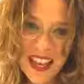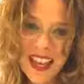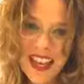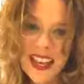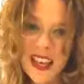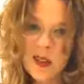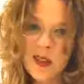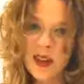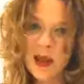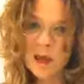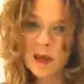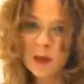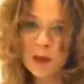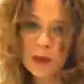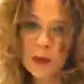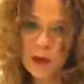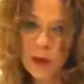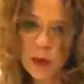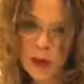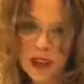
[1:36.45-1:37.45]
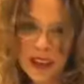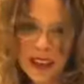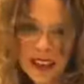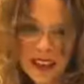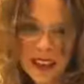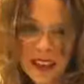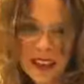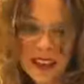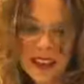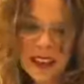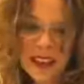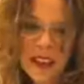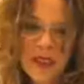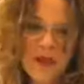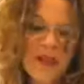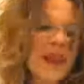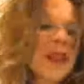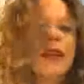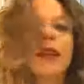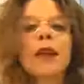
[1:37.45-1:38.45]
E allora è proprio qui che
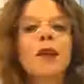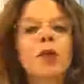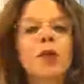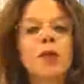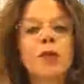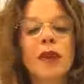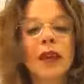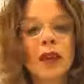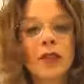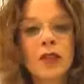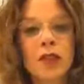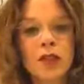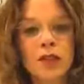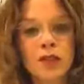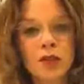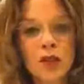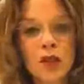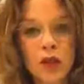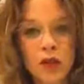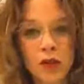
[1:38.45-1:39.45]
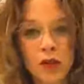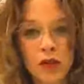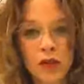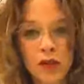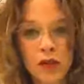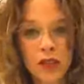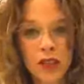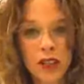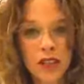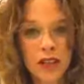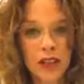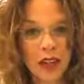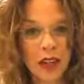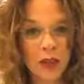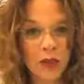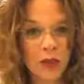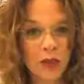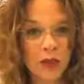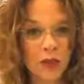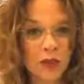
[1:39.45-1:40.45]
avviene un meraviglioso incontro che vi
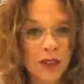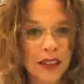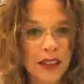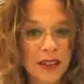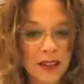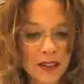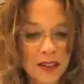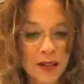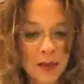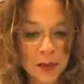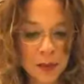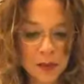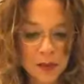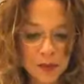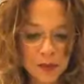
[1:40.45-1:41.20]
racconto adesso.